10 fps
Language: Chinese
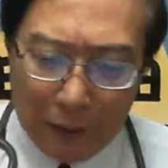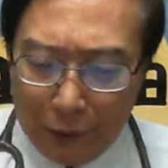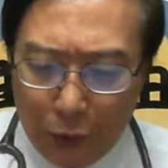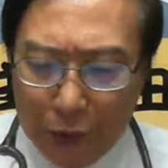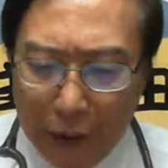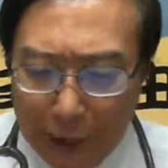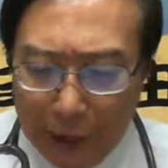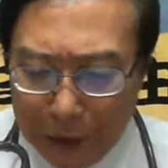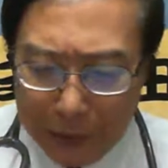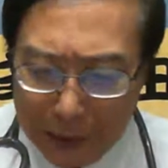巨蛋，
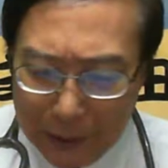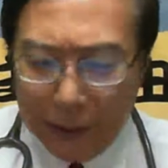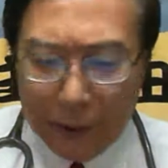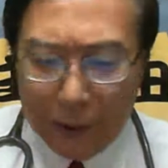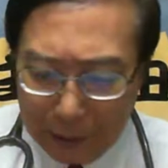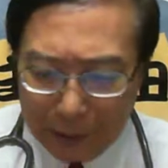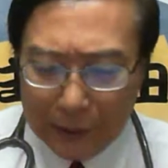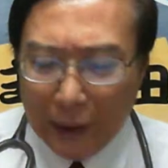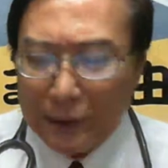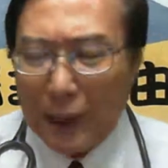还是要拆
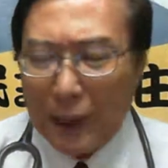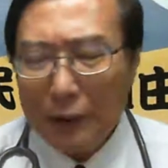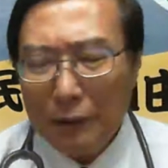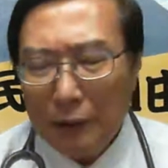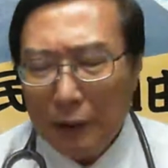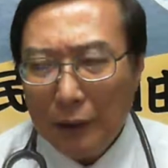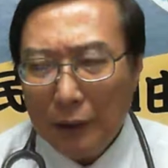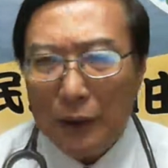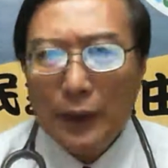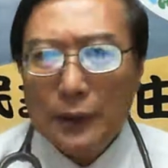商场？
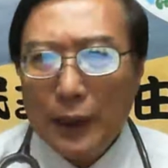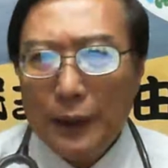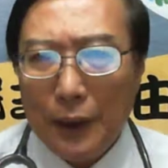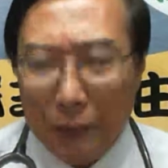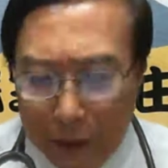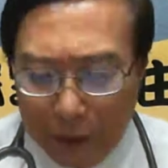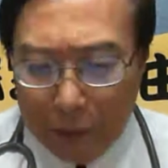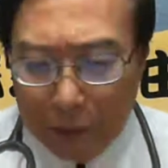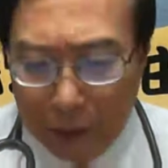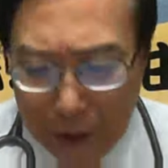你若拆掉以
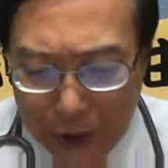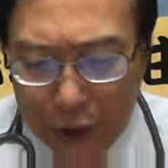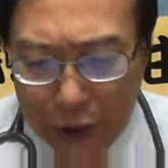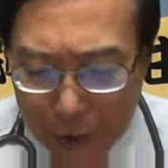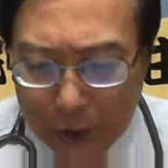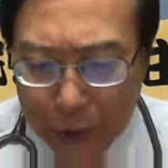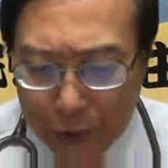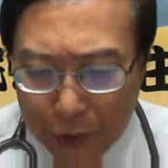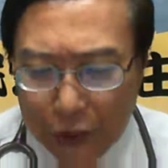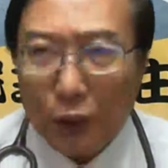后，你至少有一个
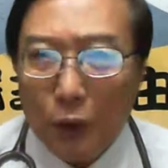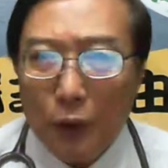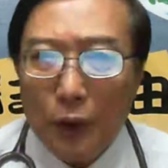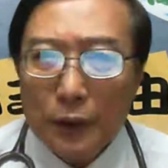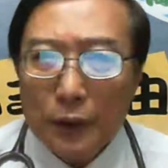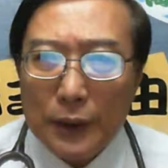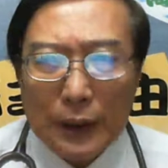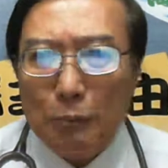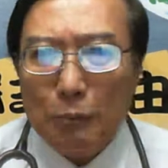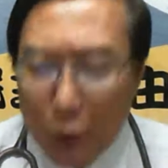道线的路，这
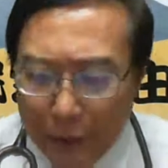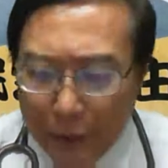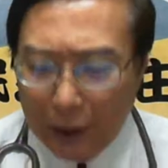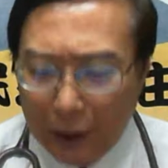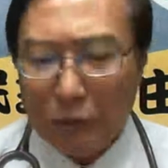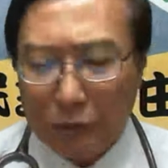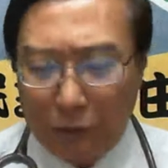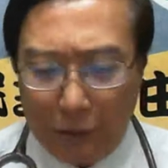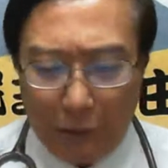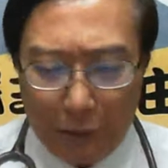敢做袂到？
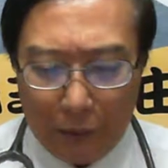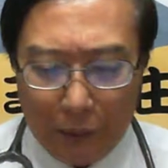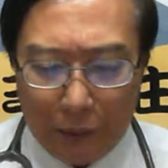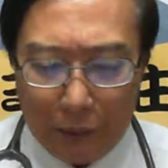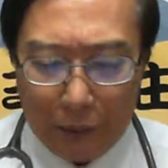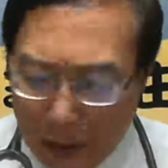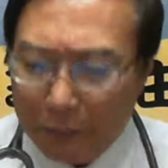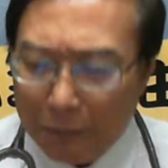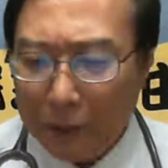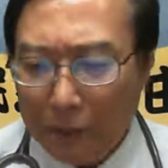请
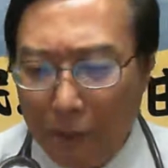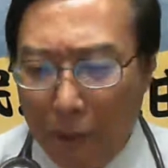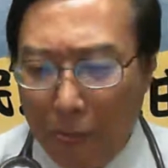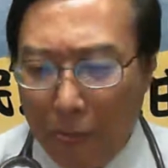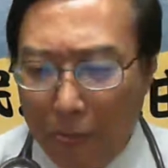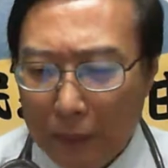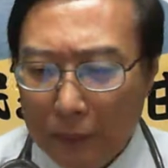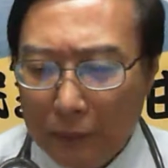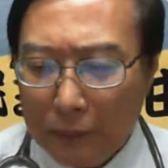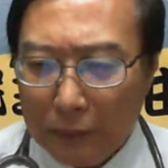问
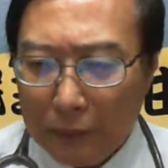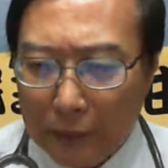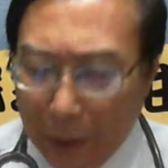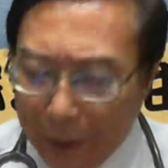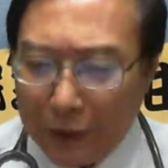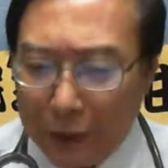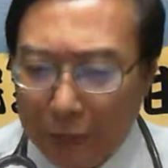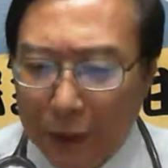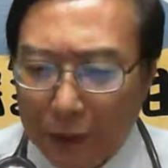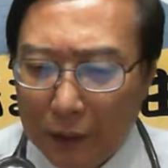台湾的
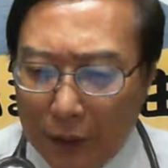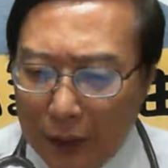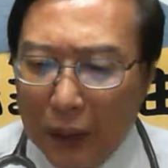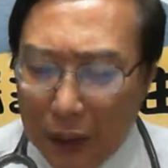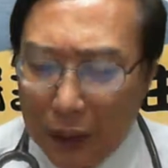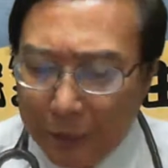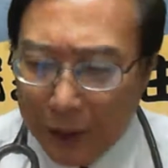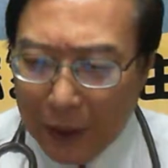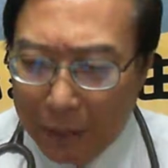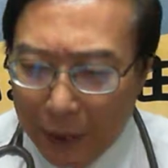心情，你的心
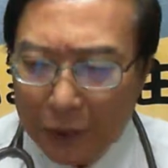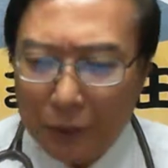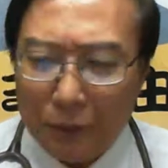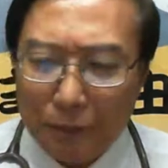情敢咪好？